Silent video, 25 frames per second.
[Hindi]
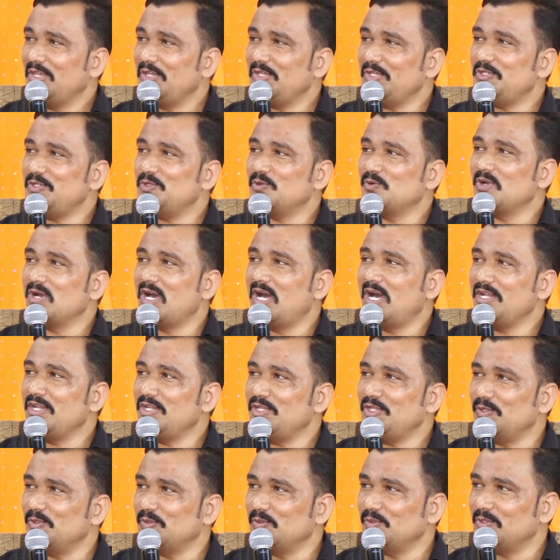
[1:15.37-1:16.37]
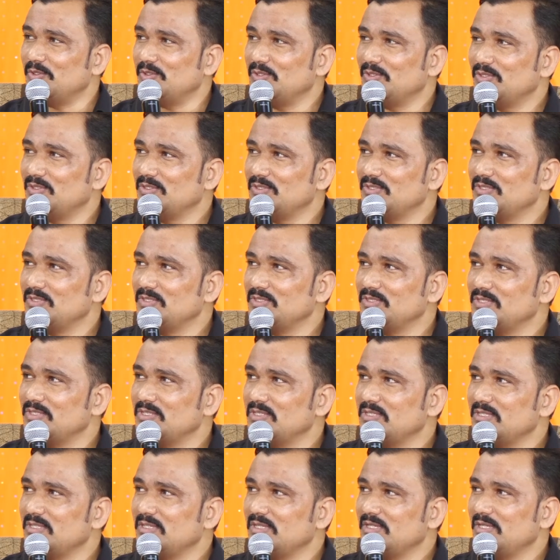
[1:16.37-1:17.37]
युगान युग
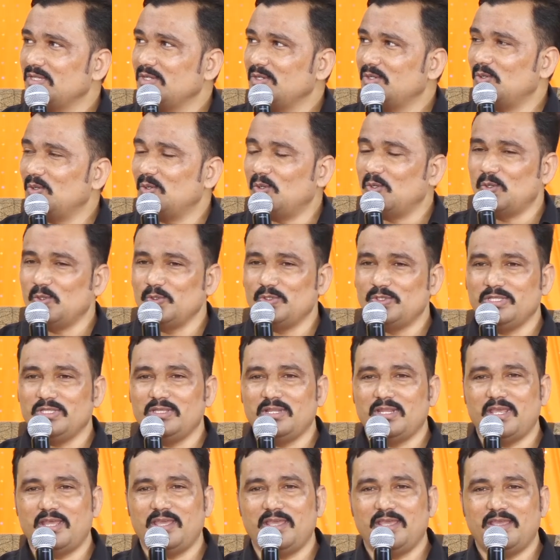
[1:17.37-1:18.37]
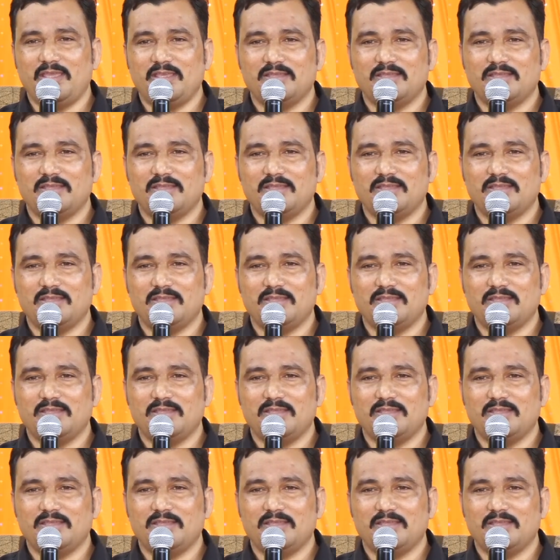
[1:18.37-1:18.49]
होते रहे